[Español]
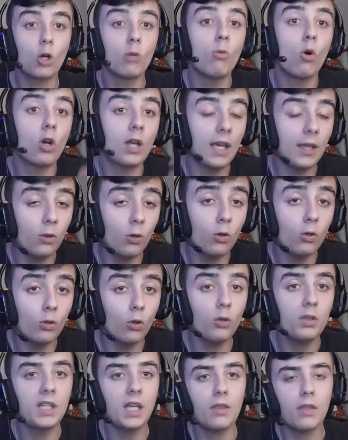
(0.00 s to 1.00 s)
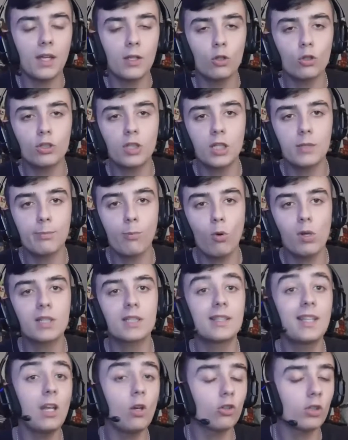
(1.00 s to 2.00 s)
cómo quedó, ¿no? 10 años
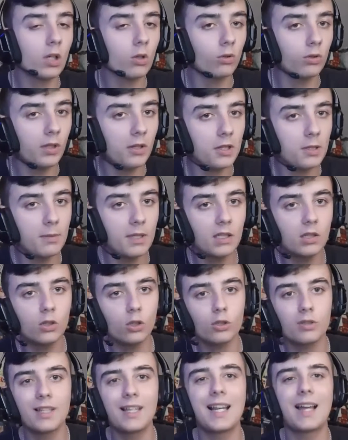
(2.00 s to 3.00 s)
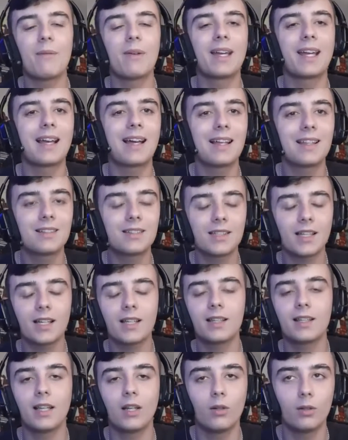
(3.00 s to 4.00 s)
después de los acontecimientos de la venganza,
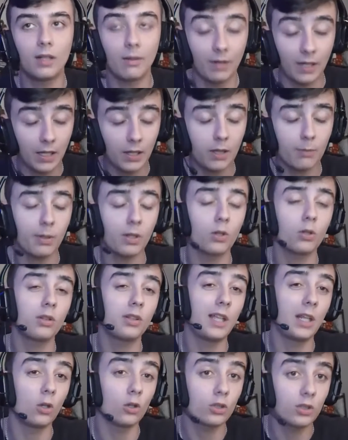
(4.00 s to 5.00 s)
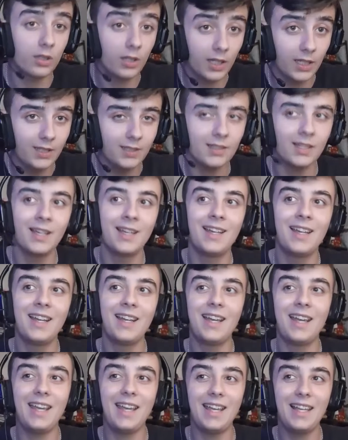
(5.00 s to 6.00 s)
de la venganza, perdón, de los Sith
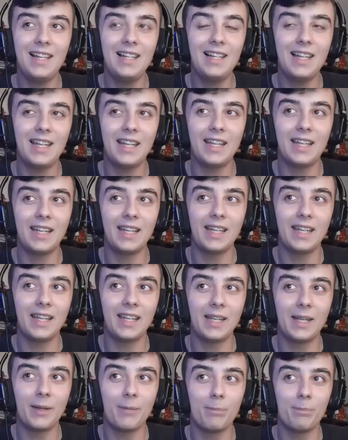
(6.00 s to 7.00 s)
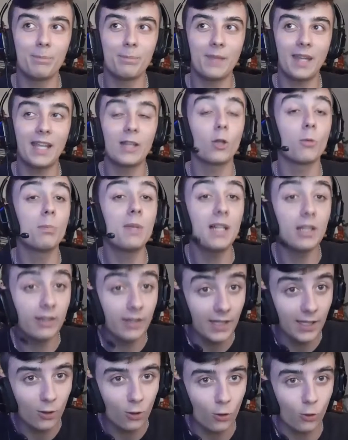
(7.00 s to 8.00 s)
eh, en
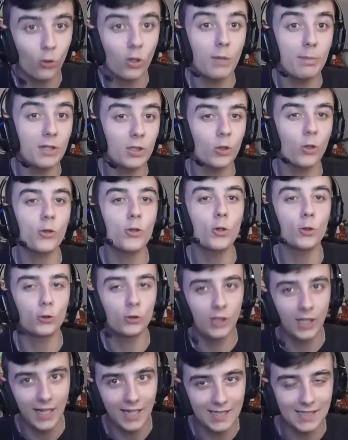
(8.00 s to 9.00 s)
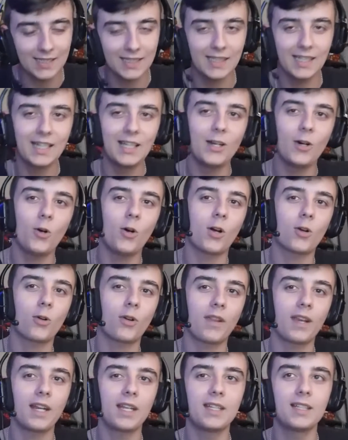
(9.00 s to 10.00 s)
2005, ¿no? El episodio 3. Os
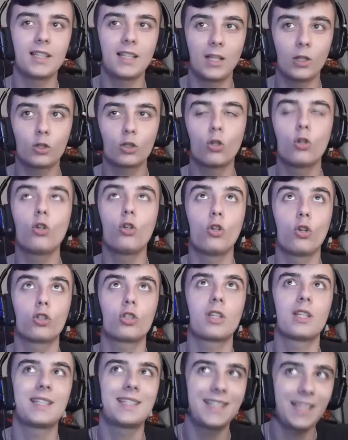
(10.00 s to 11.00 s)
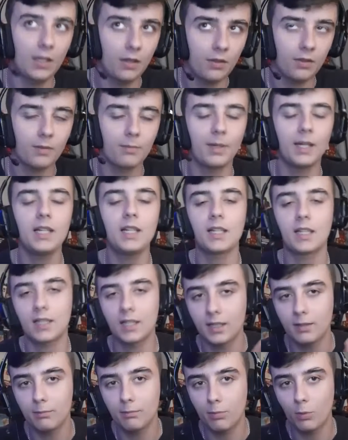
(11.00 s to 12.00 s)
acordaréis, son los Sith, ¿vale? Que hay
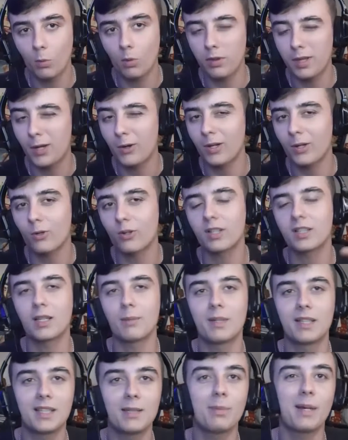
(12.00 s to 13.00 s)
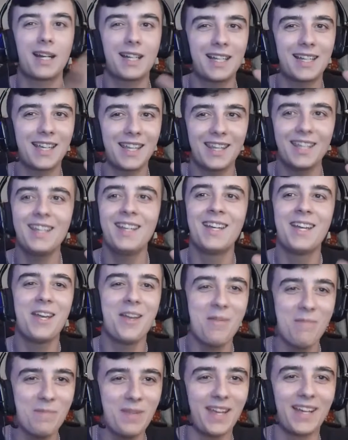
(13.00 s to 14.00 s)
que pronunciarlo ahí correctamente para que quede
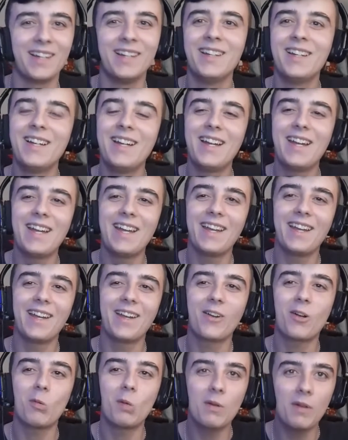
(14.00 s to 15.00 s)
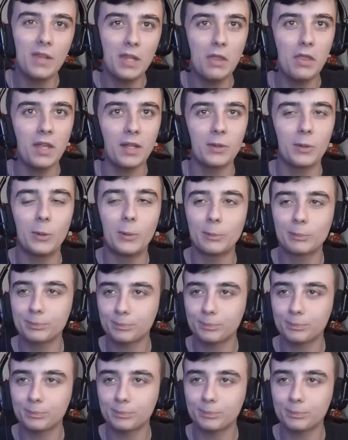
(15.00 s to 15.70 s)
bien. como iba diciendo,